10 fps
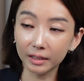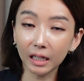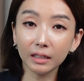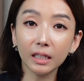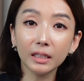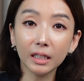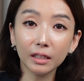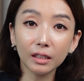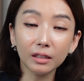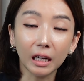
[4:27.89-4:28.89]

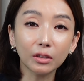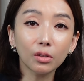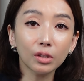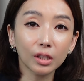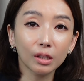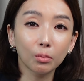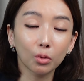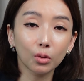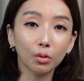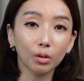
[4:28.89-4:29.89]
상대자를 낙선시킬
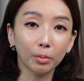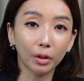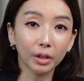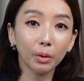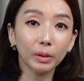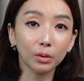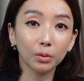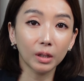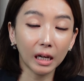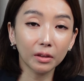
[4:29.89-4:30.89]
목적으로
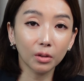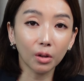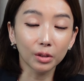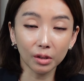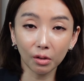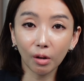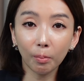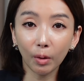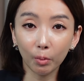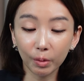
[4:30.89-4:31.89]
명예훼손을 한 것
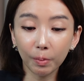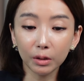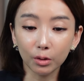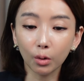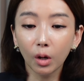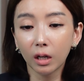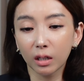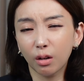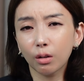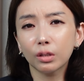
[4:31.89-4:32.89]
선거법 위반이죠
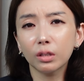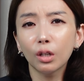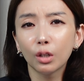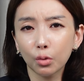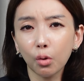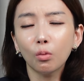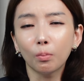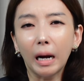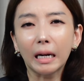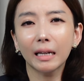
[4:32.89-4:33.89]
그것을
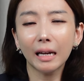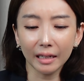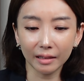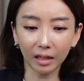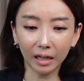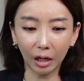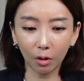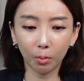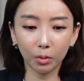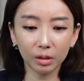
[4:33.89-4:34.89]

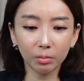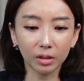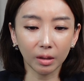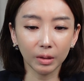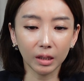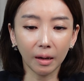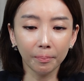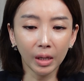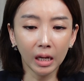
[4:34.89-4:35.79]
총망라했다라고 보시면 됩니다